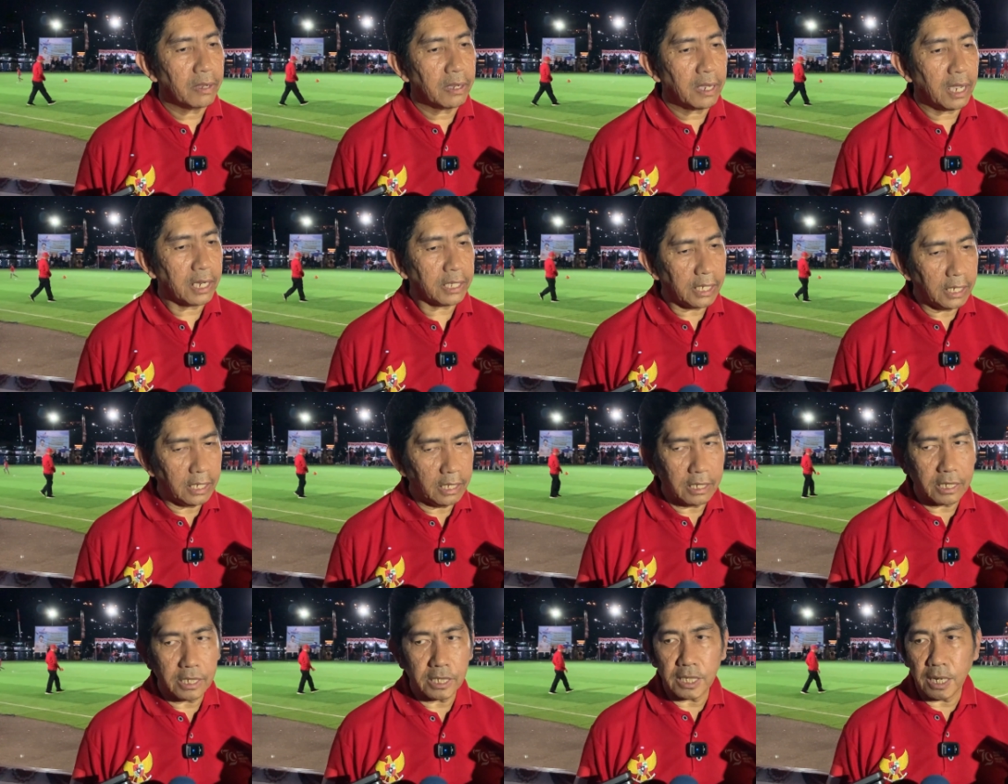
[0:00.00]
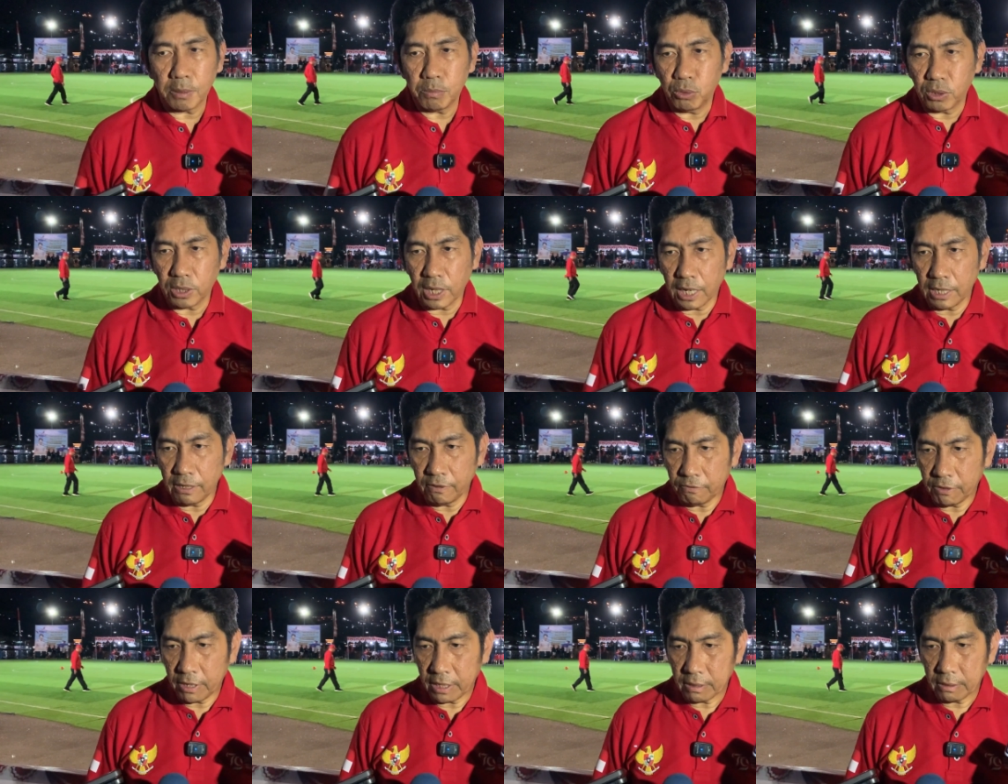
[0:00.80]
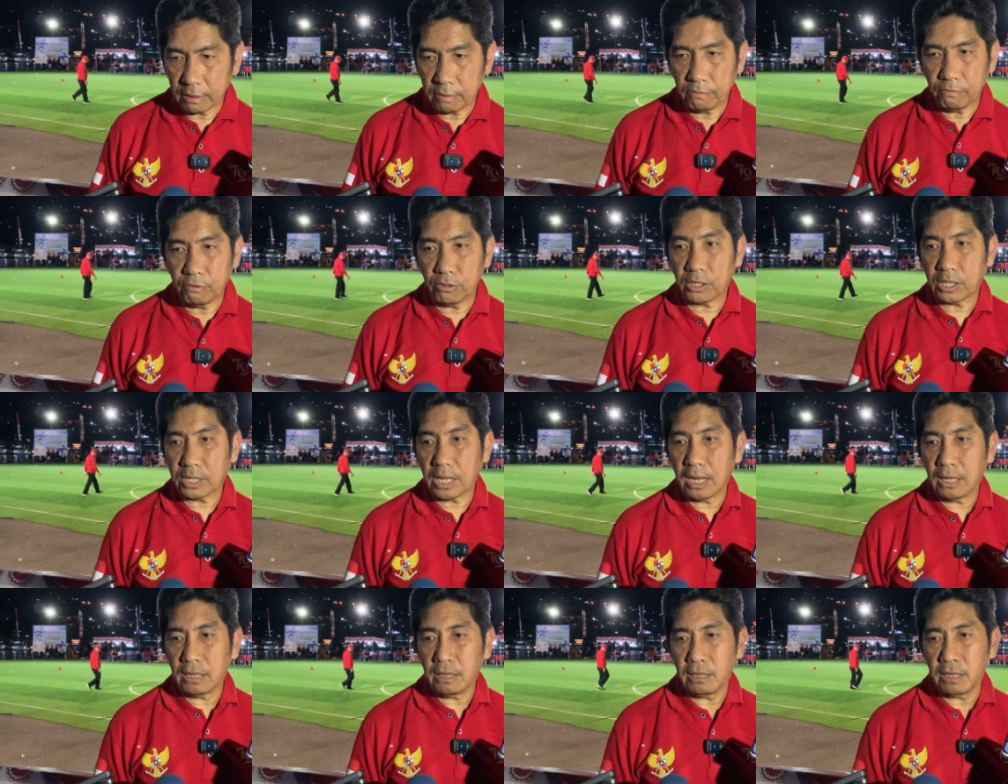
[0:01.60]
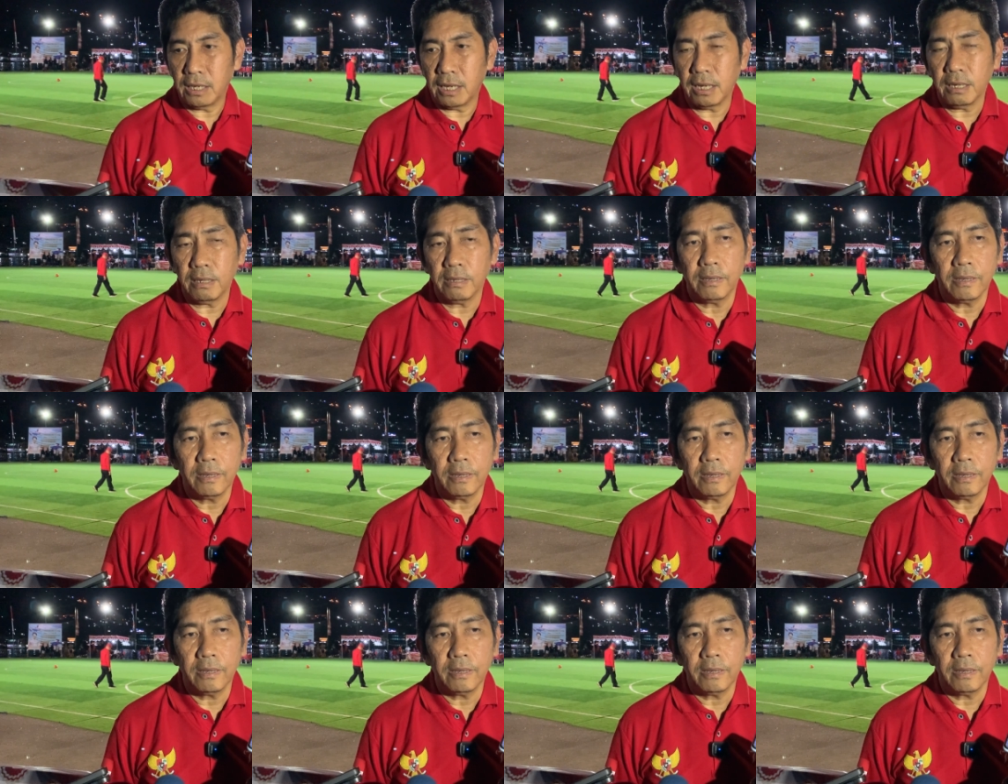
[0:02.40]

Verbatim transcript: hari ini kita buka event futsal ya